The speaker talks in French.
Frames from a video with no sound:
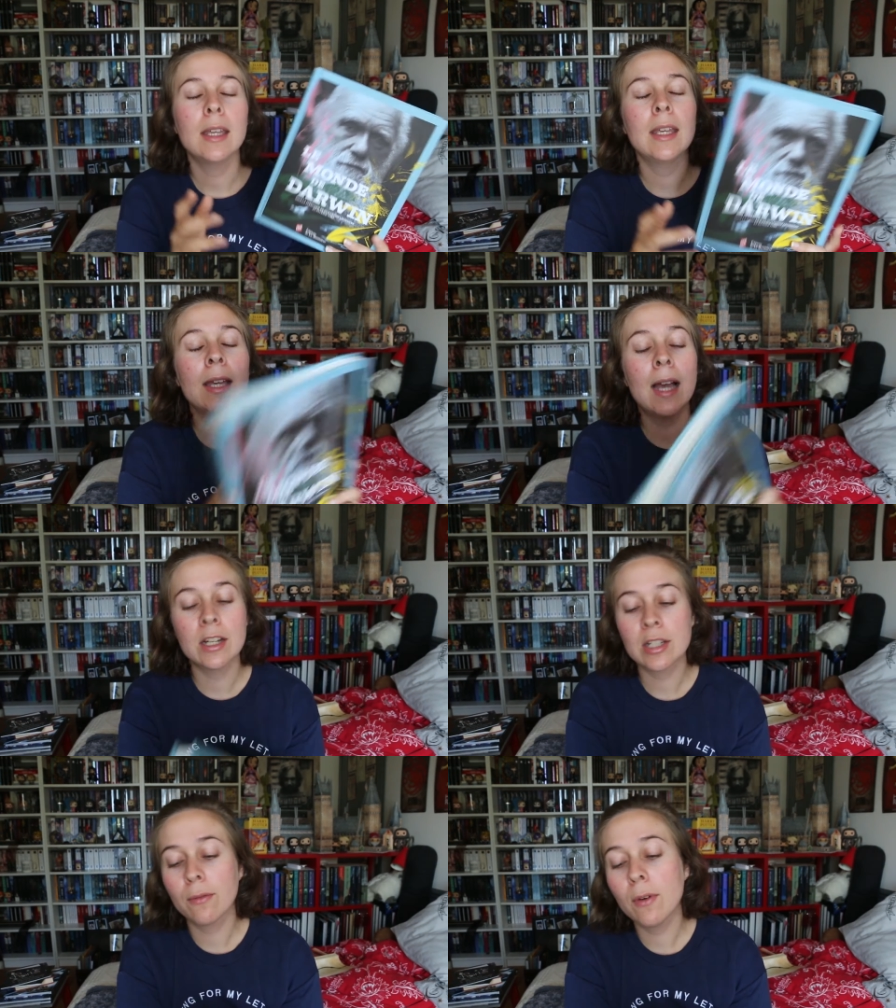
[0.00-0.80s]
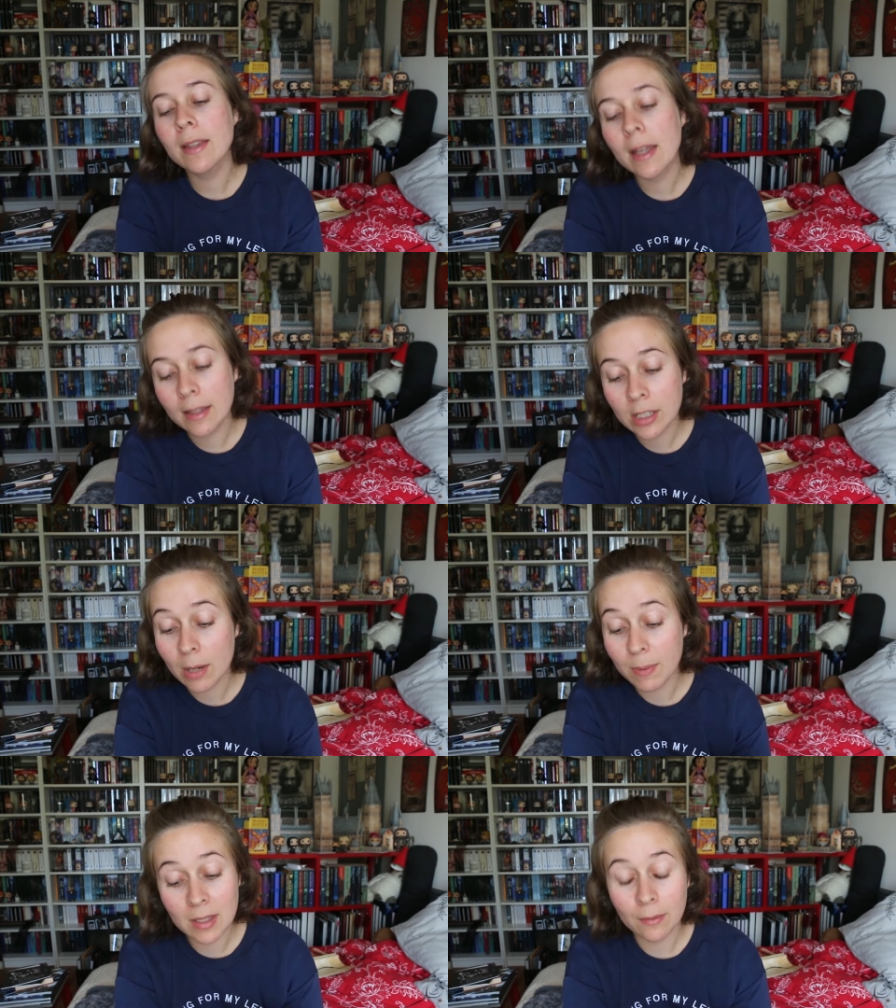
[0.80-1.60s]
Et à chaque fois, tu as des
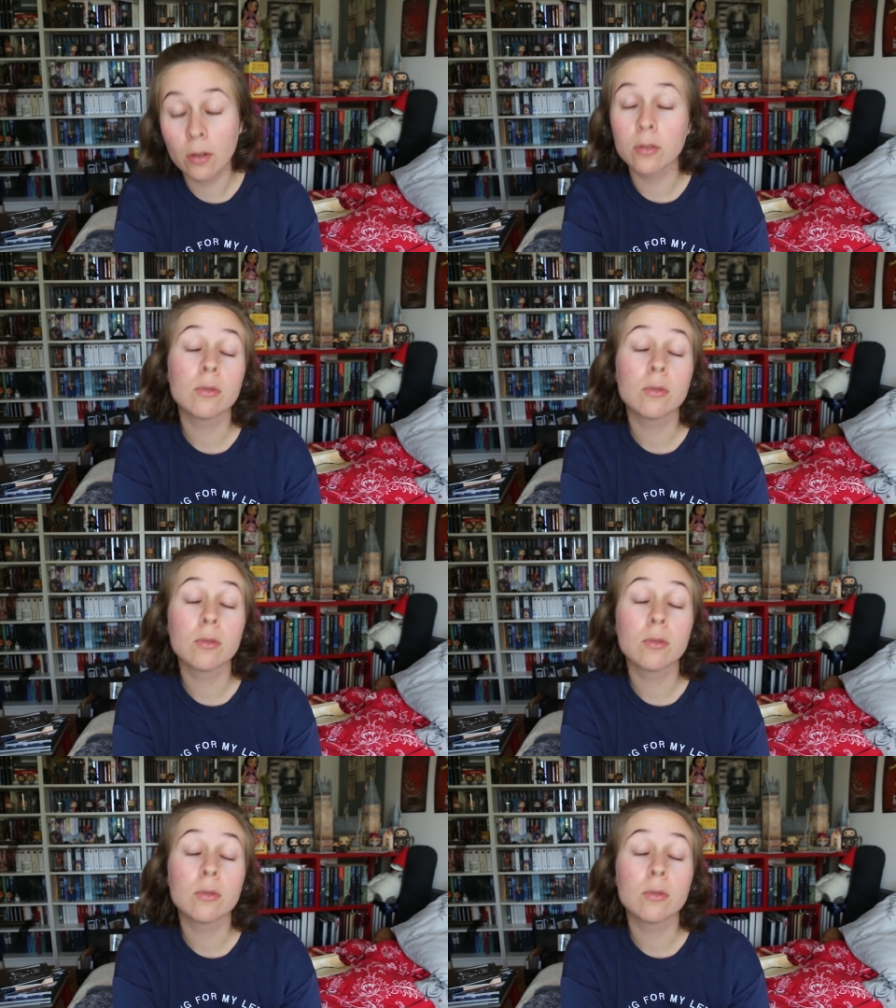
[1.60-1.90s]
chapitres différents.